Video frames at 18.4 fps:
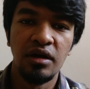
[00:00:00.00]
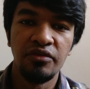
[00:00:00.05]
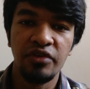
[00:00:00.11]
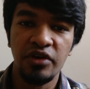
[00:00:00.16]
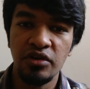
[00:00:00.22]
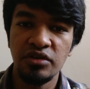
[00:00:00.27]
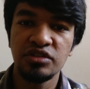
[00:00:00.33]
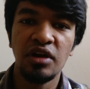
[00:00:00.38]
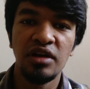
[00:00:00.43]

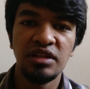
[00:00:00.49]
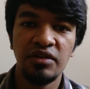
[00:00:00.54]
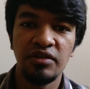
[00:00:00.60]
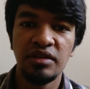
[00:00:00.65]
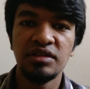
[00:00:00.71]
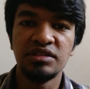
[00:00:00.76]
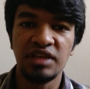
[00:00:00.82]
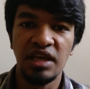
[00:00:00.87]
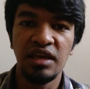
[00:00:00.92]
ஃபெரோஸ் காந்தி
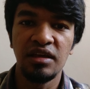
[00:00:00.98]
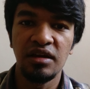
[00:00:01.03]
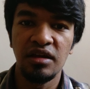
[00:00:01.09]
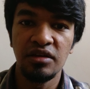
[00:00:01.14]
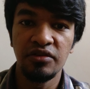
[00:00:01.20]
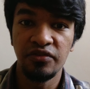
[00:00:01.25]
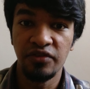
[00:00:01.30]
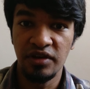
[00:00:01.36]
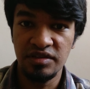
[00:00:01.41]
வந்து
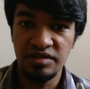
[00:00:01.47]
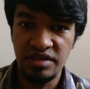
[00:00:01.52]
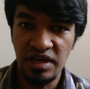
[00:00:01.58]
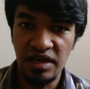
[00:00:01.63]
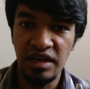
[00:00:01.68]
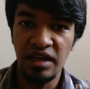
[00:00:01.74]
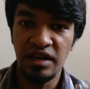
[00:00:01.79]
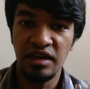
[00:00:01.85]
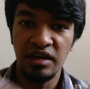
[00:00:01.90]
ஜெயிக்கிறாரு ஃபர்ஸ்ட்
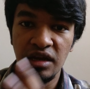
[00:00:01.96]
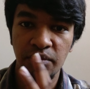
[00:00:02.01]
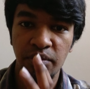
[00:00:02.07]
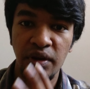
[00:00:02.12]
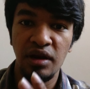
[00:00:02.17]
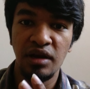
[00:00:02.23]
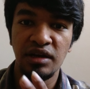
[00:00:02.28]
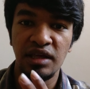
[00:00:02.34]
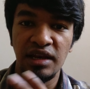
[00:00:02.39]
இந்தியன்
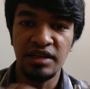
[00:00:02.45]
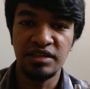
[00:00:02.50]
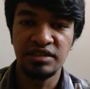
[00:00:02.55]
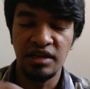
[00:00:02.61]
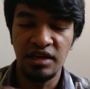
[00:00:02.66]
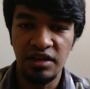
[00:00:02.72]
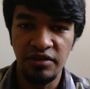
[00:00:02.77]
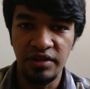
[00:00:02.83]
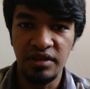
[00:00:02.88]
இண்டிபெண்டன்ட்
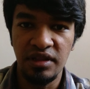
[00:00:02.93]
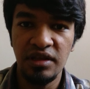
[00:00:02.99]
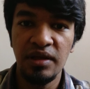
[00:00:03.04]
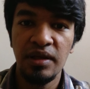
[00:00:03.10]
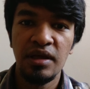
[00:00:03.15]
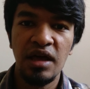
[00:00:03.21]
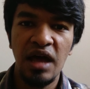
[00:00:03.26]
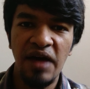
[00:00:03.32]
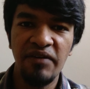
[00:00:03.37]
எலெக்ஷனில் வந்து
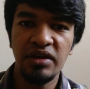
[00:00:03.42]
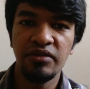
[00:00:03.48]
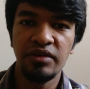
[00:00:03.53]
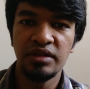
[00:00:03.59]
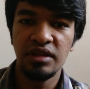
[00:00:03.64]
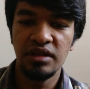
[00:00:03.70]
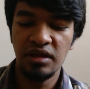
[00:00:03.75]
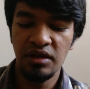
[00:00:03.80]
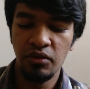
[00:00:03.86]
அவர்
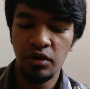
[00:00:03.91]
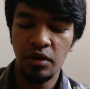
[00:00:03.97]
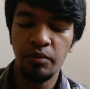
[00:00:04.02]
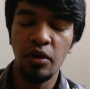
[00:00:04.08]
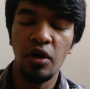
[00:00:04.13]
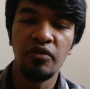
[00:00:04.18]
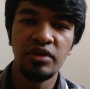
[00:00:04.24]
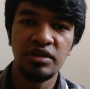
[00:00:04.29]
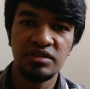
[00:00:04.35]
வந்து ஒரு
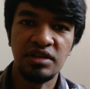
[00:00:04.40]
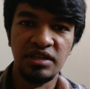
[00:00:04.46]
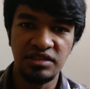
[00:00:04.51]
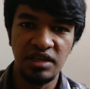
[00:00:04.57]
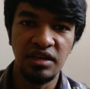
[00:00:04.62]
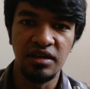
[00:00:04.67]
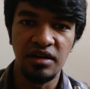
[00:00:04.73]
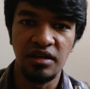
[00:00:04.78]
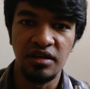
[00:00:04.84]
ப்ராவின்ஸில்
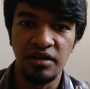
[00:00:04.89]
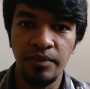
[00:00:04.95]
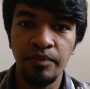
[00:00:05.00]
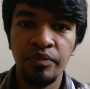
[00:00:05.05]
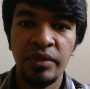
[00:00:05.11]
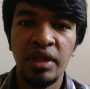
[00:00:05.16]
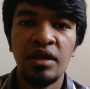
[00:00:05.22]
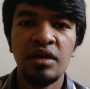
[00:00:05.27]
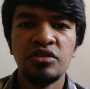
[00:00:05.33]
ஜெயிக்கிறாரு
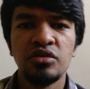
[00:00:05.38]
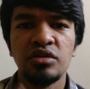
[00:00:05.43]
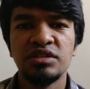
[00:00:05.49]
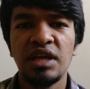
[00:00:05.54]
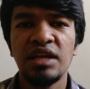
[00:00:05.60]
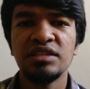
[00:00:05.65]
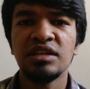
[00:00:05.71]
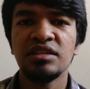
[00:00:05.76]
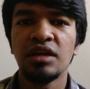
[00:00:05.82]
ஸோ
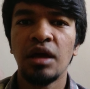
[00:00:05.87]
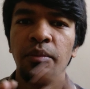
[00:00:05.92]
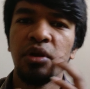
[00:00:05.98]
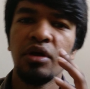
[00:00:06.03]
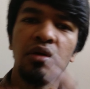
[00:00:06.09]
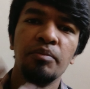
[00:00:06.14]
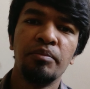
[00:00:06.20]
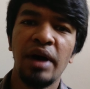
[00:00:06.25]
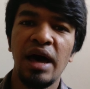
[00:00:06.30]

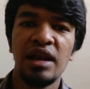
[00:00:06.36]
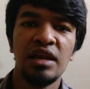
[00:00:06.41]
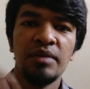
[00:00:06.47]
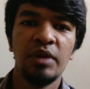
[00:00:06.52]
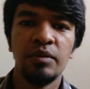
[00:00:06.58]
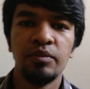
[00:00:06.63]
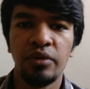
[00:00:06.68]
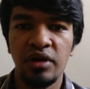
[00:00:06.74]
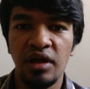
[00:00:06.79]
ஜெயிச்சதுக்கப்புறம்
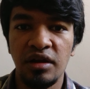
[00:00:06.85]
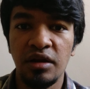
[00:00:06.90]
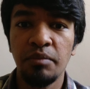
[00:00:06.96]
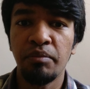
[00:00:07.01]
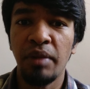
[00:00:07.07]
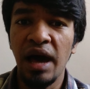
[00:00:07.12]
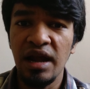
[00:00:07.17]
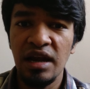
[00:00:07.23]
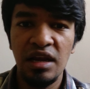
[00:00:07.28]
பார்லிமெண்ட் போகிறாரு
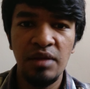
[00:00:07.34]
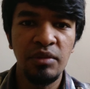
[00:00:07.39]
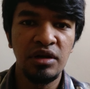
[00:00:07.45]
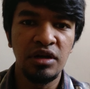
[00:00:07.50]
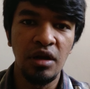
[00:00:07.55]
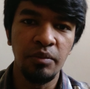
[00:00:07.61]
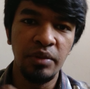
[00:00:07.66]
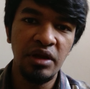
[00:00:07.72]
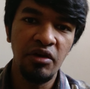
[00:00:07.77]

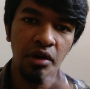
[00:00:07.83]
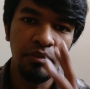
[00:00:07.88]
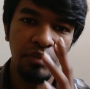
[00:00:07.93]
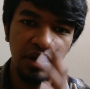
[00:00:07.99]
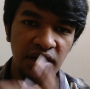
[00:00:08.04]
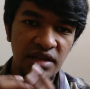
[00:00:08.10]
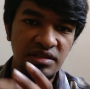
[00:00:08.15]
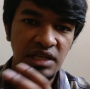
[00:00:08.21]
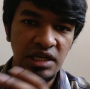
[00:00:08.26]
பார்லிமெண்ட்டில் போய் அவர்
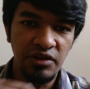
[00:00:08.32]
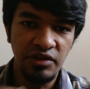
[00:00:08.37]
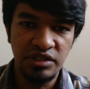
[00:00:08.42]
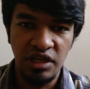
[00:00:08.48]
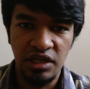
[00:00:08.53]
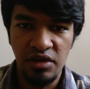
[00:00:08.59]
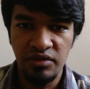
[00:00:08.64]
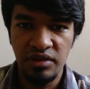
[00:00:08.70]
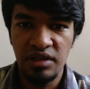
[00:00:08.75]
பண்ண சில
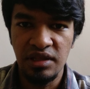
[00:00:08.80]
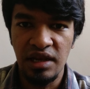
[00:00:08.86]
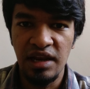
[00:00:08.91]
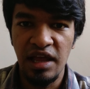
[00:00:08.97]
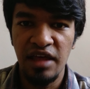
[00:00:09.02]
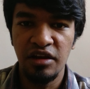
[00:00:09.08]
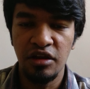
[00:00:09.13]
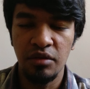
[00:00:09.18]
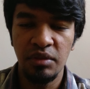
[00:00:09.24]
விஷயங்கள் வந்து
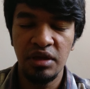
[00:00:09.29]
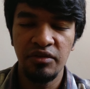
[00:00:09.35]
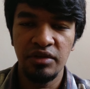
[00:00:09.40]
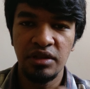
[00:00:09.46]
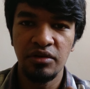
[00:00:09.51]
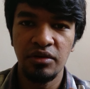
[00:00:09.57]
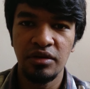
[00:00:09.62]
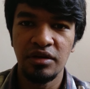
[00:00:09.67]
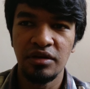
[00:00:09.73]
எல்லாருக்குமே
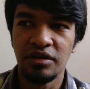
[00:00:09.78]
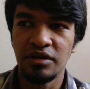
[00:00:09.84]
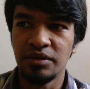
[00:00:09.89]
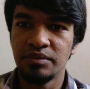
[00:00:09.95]
வந்து ஒரு